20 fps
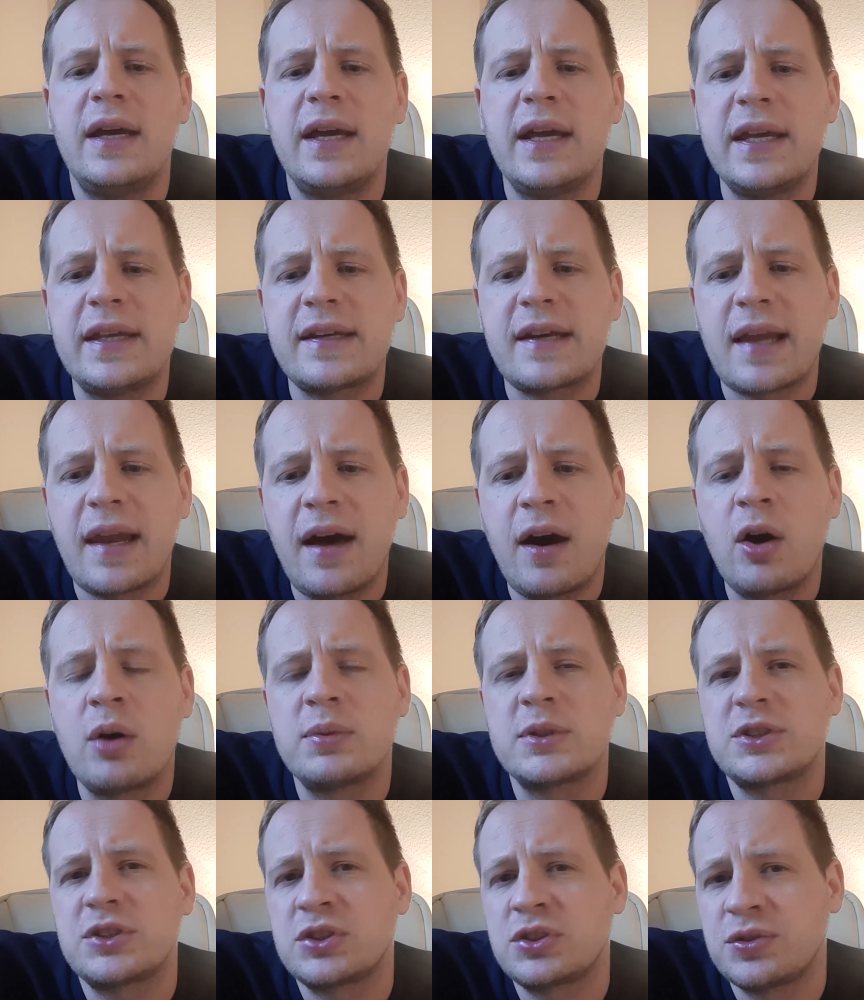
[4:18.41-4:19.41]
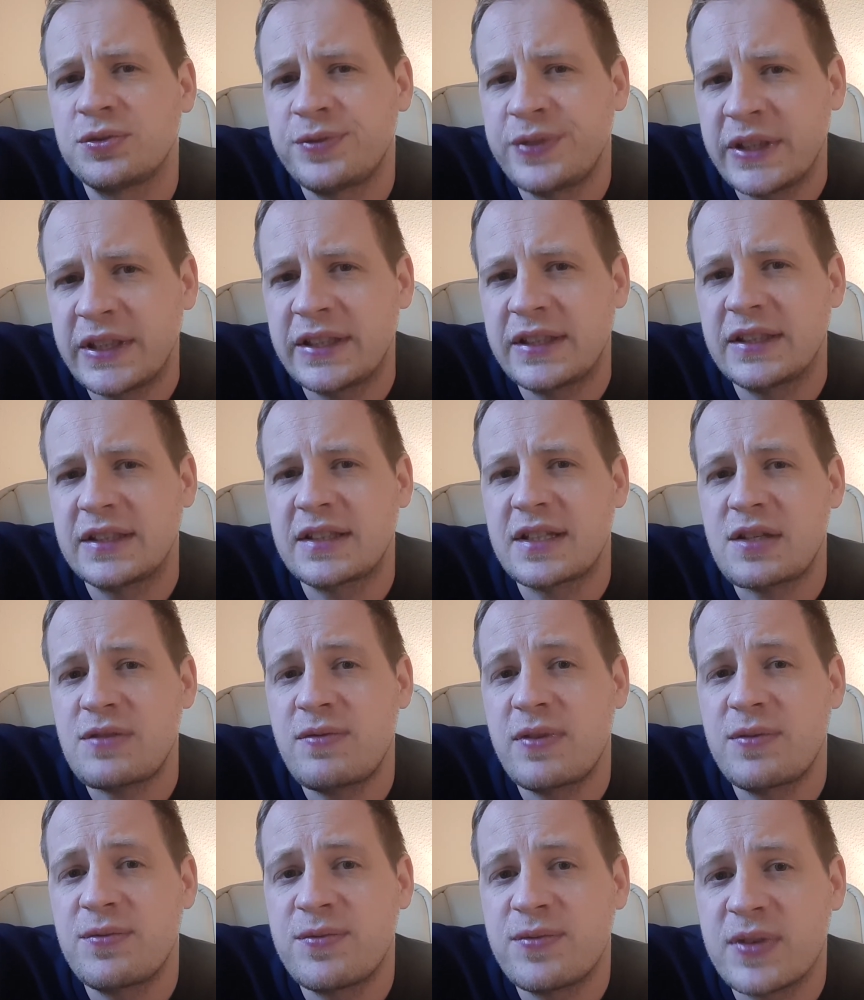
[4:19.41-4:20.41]
Ich glaube, es ist so wichtig, dass
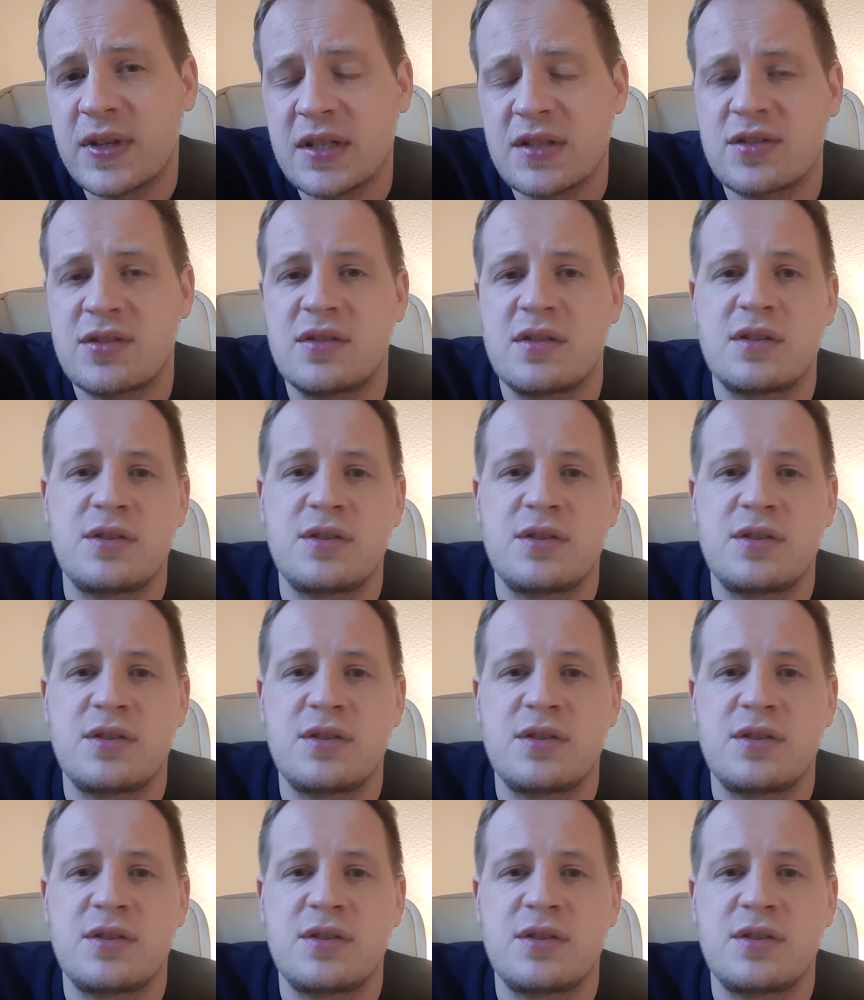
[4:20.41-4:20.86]
wir wissen,